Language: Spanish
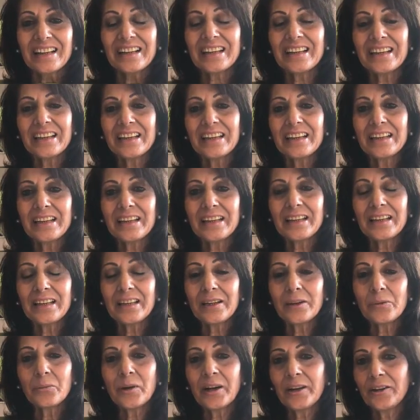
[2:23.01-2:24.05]

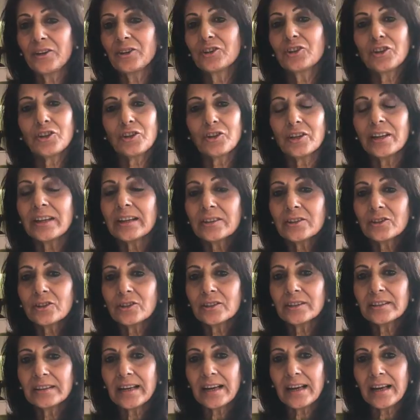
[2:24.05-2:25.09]
Y bueno, todo esto
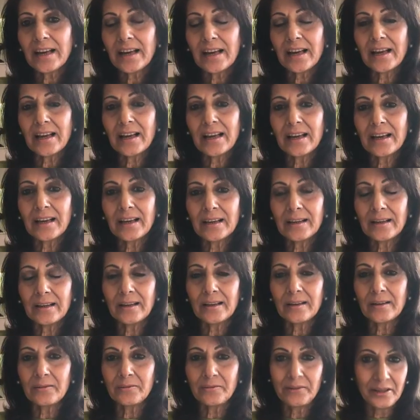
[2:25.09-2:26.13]

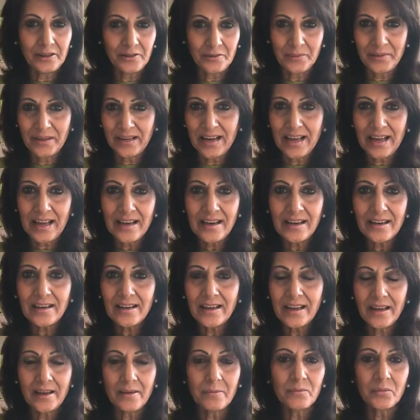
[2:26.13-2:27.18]
está fenomenal,
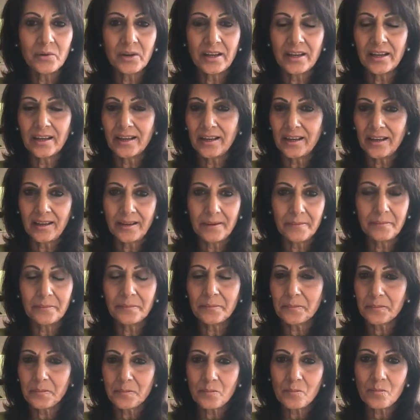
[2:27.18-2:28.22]
es muy
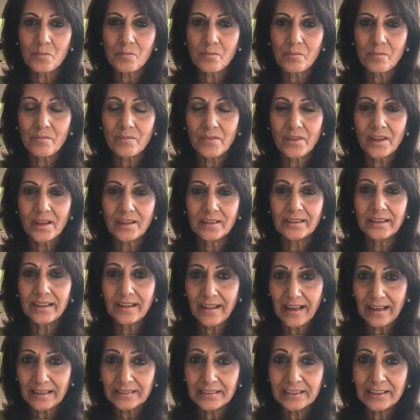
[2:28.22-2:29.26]

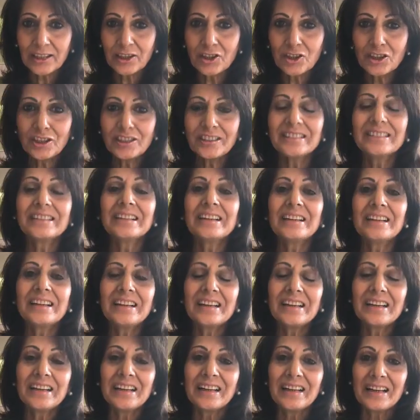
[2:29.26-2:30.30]
didáctico,
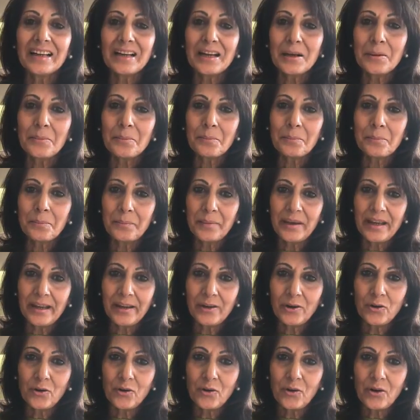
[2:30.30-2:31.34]

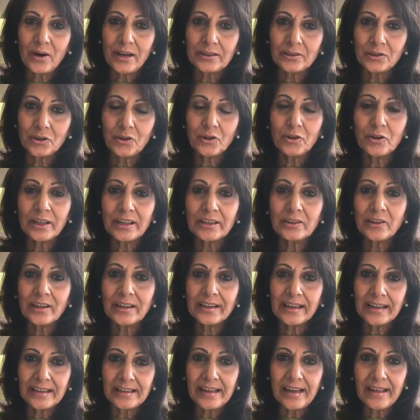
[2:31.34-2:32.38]
pero a todo esto hay
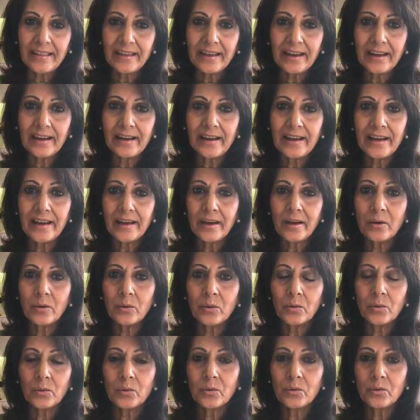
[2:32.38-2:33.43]
que añadirle
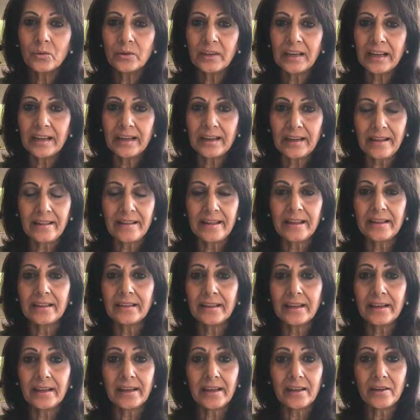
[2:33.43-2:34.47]
un
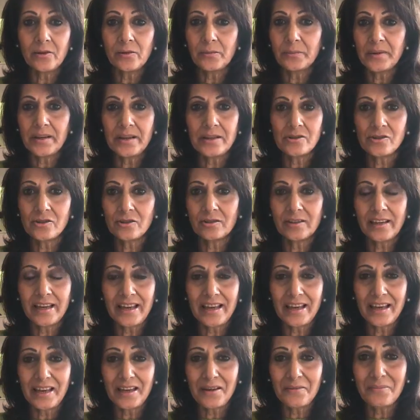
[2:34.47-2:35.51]
ingrediente que yo pienso
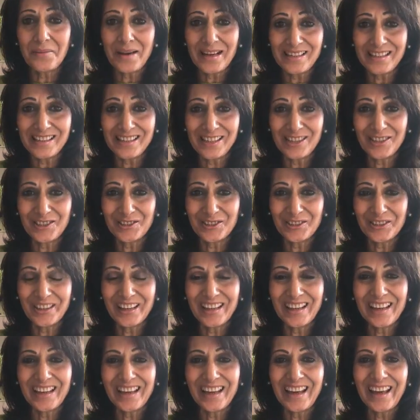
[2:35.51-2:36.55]
que es básico
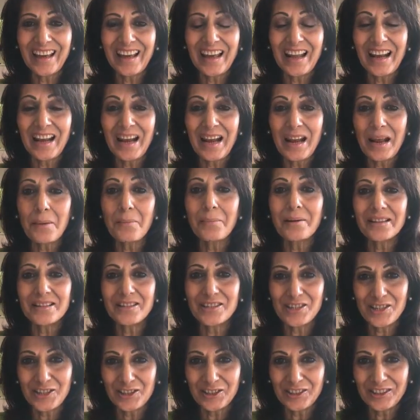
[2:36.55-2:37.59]
y es la
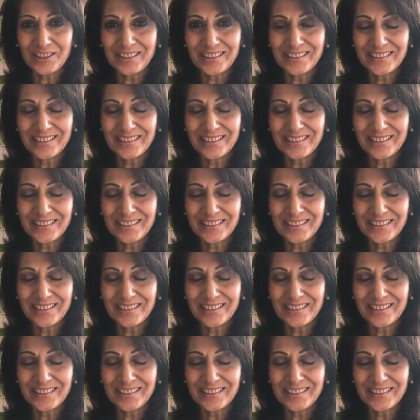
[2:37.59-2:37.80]
pasión.